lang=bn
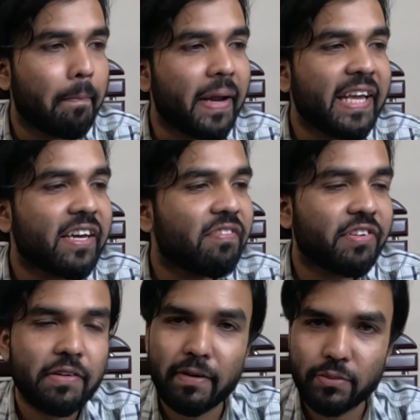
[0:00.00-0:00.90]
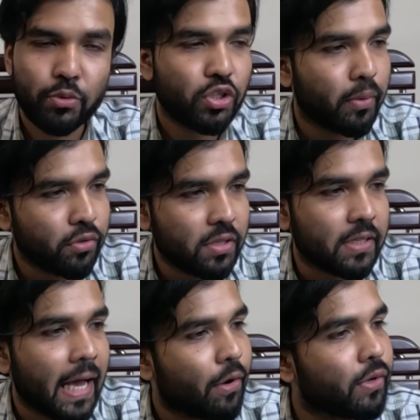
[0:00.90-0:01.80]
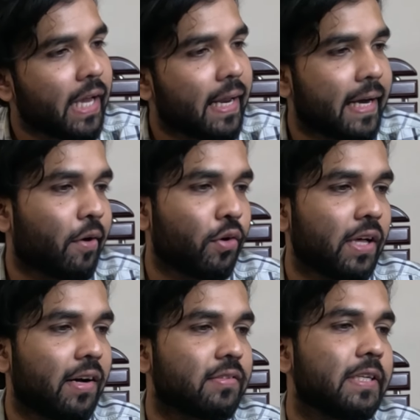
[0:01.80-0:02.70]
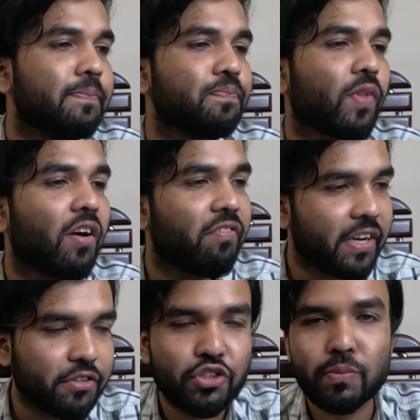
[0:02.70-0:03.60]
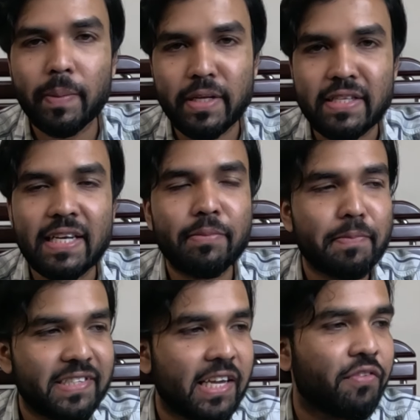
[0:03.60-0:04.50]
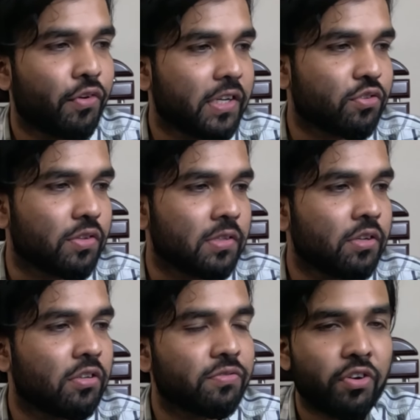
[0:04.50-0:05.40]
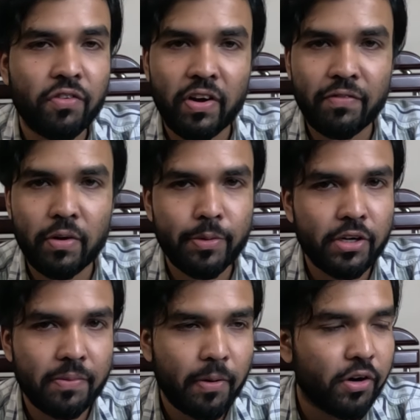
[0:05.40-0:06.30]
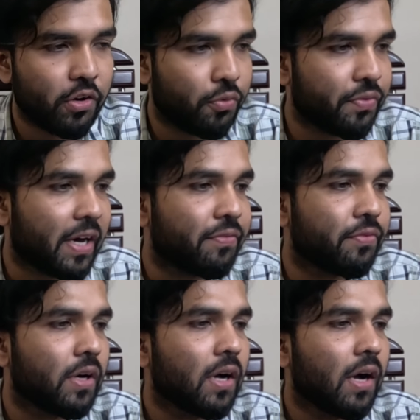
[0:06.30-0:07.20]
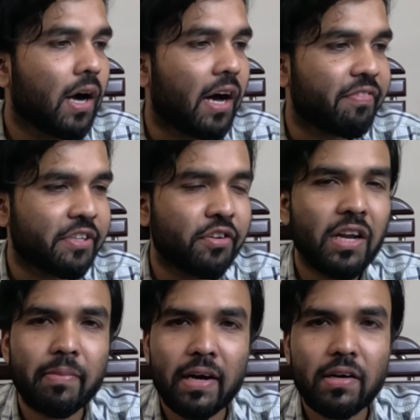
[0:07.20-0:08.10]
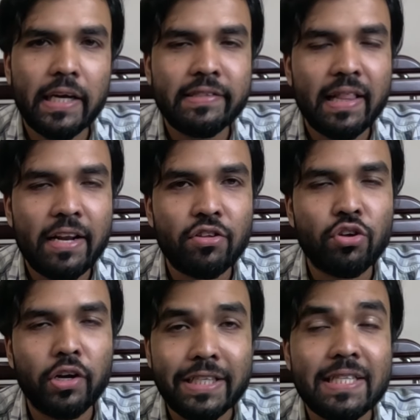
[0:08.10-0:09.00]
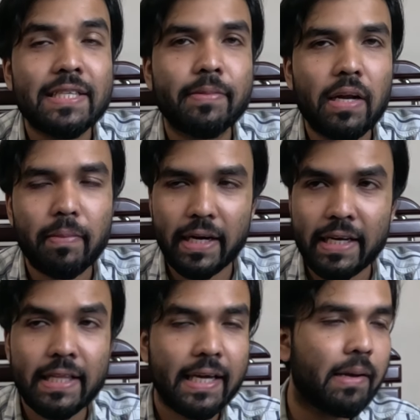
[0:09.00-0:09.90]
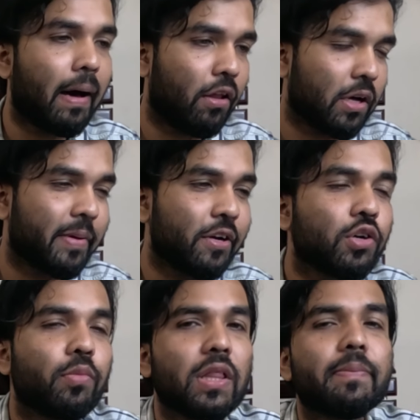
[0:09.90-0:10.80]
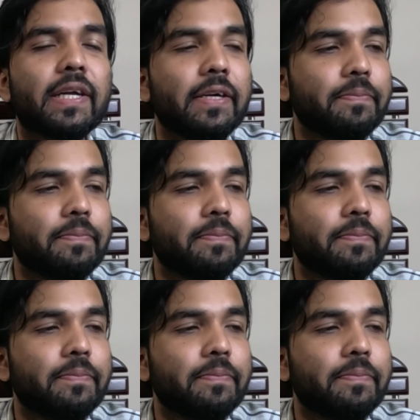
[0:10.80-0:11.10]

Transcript: মেডিকেল ফিট পাসপোর্ট জমা চলতেছে এখন এখানে একটা কথা আছে ফ্যাক্টরি সুপারভাইজার যেটা আমি বেসিক্যালি ফোকাস করতেছি কারণ ফক্স লিফ্ট অপারেটর পাওয়াটা খুব টাফ আর ফ্যাক্টরি লেবার এই স্যালারি হয়তো অনেকে যেতে চাবেন না বাট এটাতে গেলে ভালো থাকবে এটুকু বলতে পারি